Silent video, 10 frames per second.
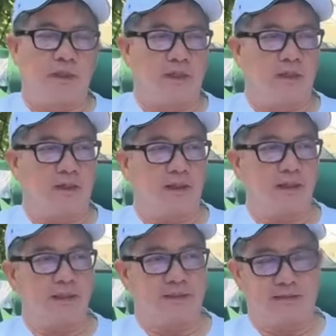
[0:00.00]
Họ
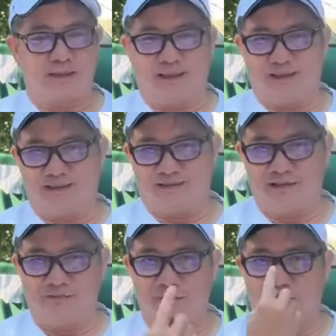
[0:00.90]
rất là sợ
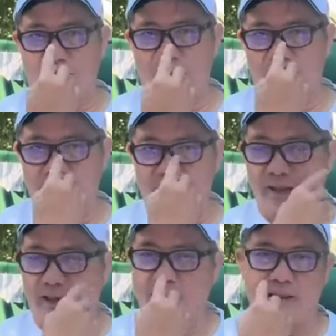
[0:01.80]
sư phụ,
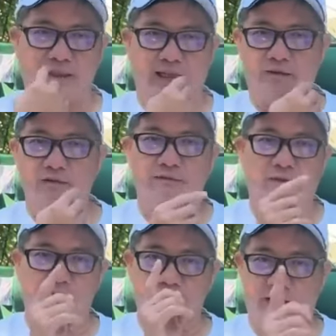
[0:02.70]
sợ hình ảnh của sư
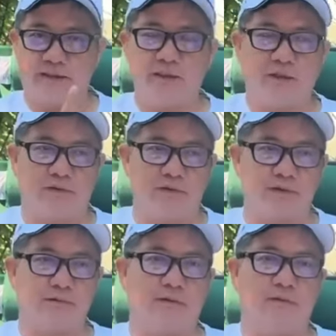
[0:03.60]
phụ, sợ tiếng nói của sư
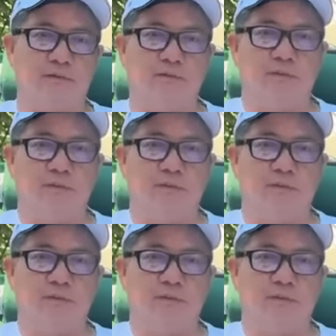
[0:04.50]
phụ,